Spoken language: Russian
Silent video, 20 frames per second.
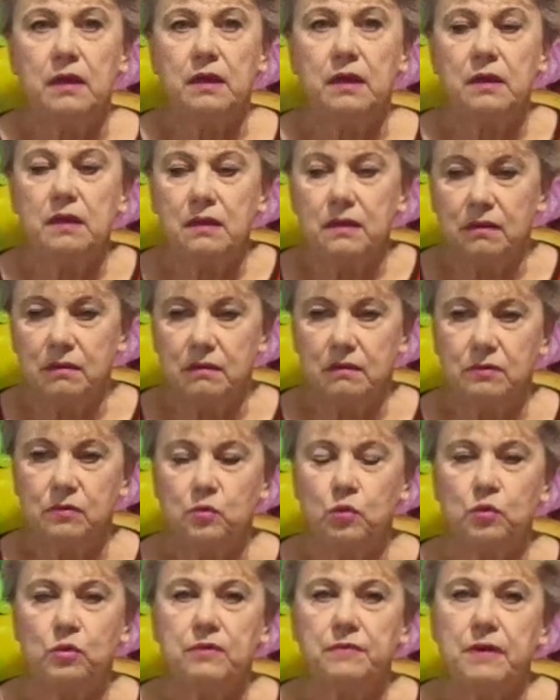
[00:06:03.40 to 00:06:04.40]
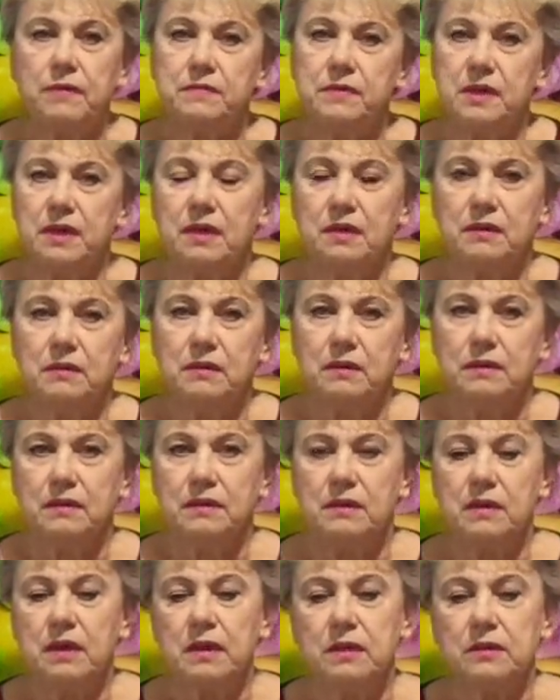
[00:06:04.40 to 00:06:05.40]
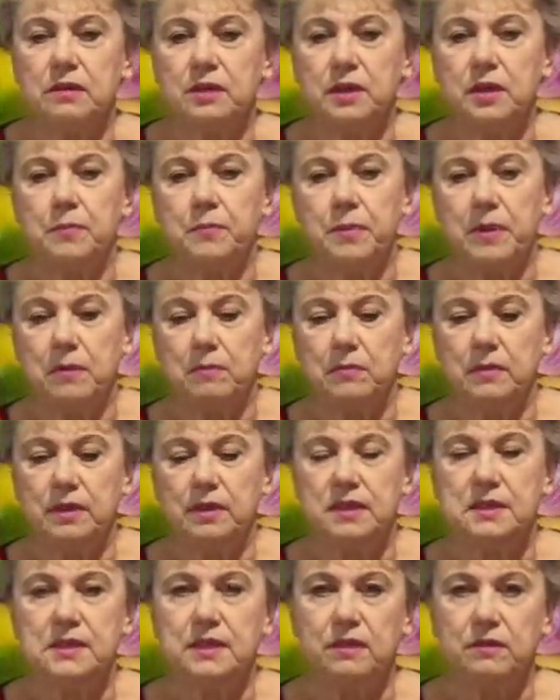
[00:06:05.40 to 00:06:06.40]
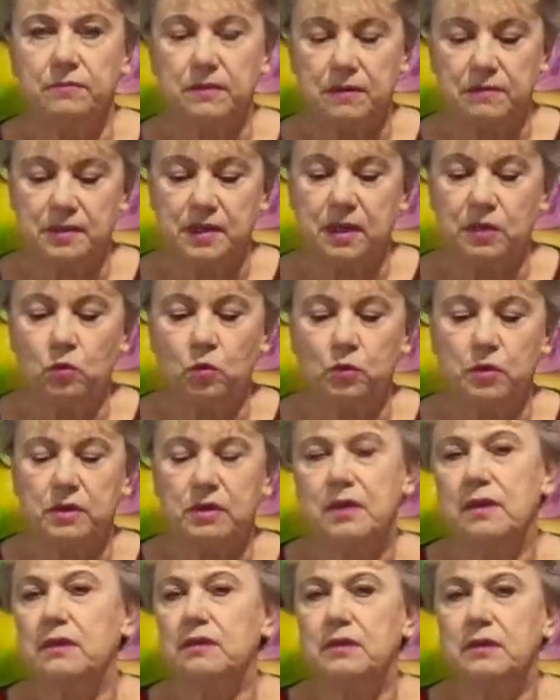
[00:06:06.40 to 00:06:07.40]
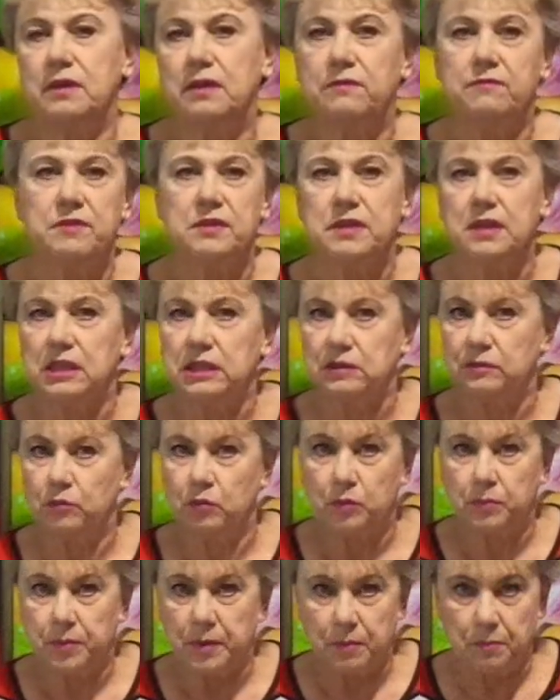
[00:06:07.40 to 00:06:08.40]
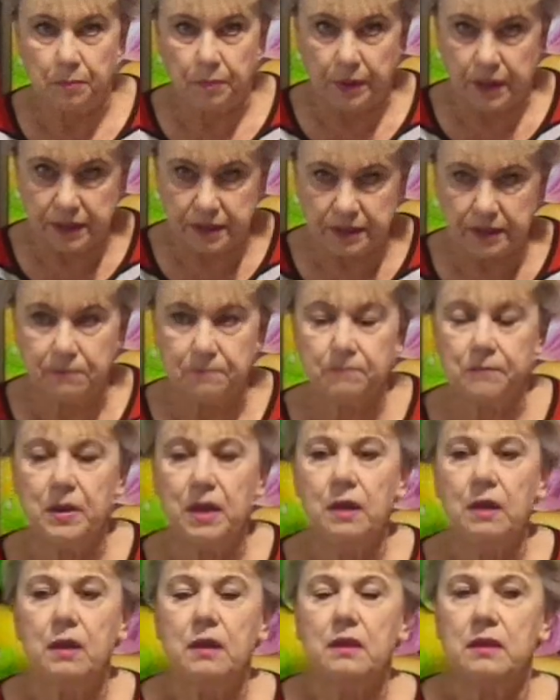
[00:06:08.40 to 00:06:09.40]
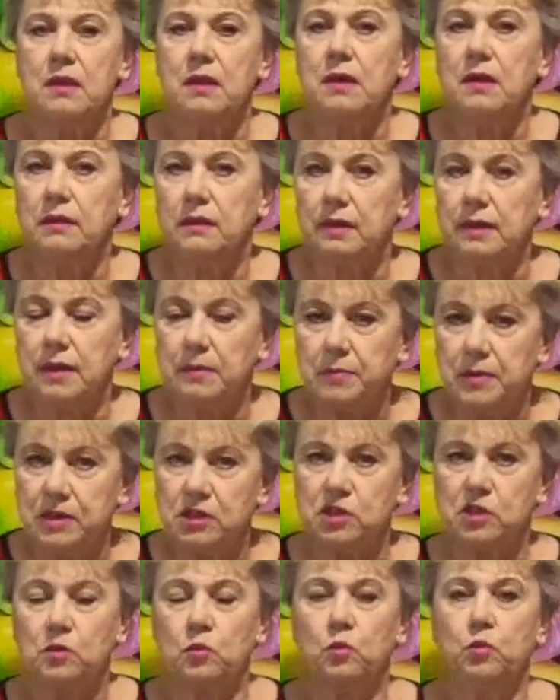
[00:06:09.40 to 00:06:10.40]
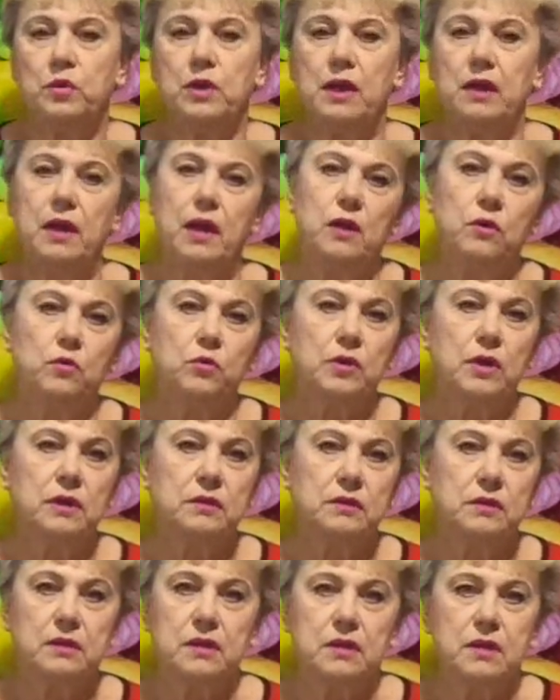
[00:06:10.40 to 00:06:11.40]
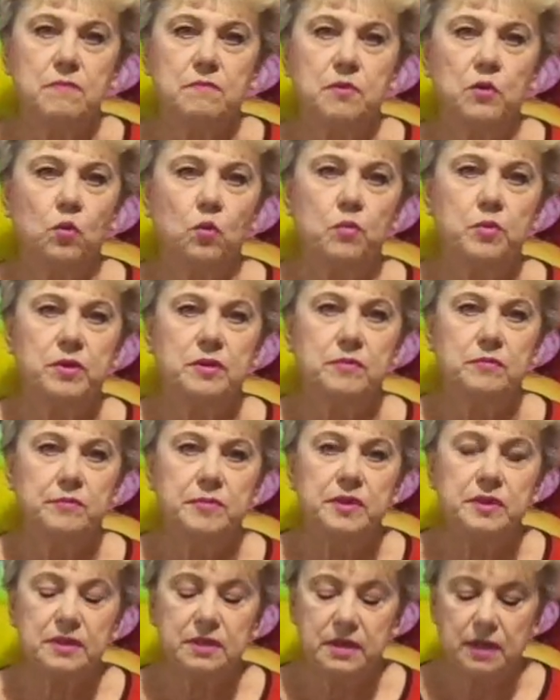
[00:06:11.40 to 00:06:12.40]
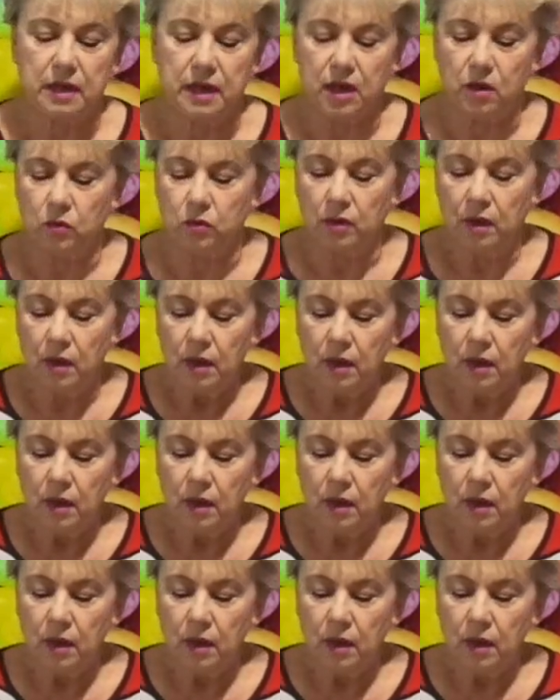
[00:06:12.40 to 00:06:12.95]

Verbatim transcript: И тут два варианта. Некоторые прям, если два взойдут, некоторые их высаживают прям парно, некоторые, опять же, удаляют как-то каким-то образом, разделяют.